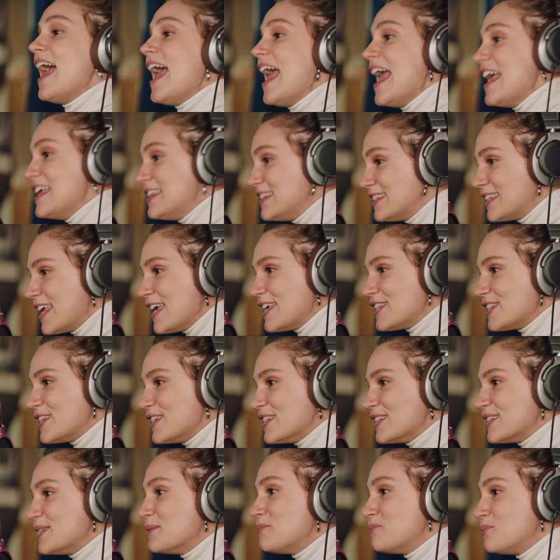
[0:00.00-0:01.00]
eski
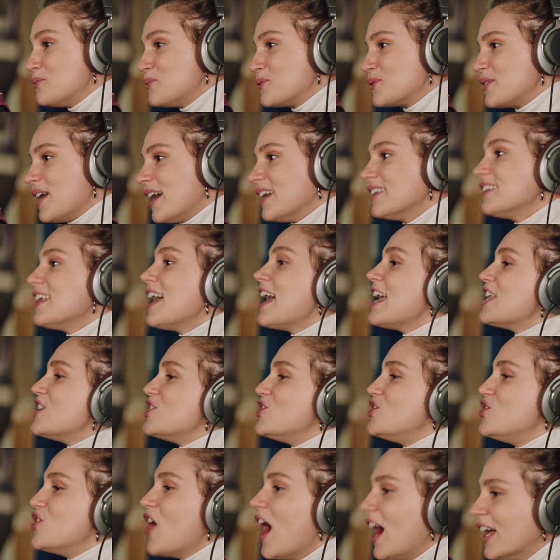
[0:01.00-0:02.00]
eşinizi buradan
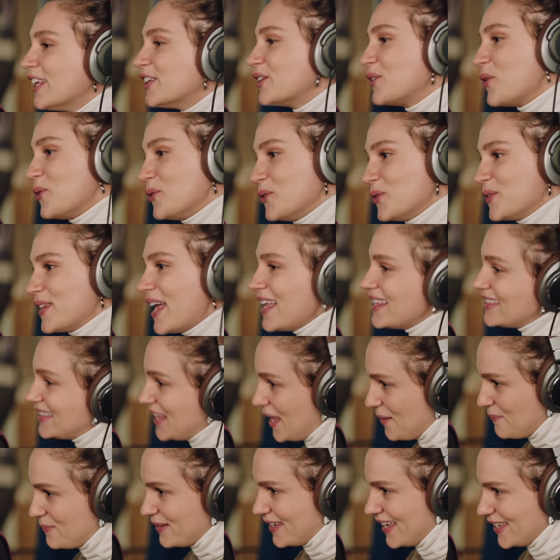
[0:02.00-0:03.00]
canı gönülden
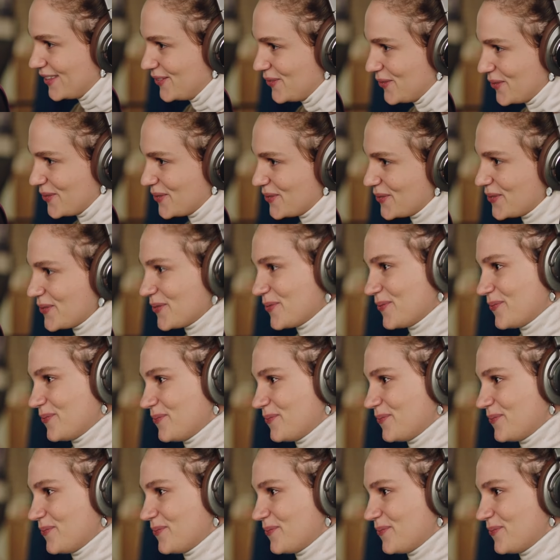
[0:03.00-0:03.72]
tebrik ediyoruz.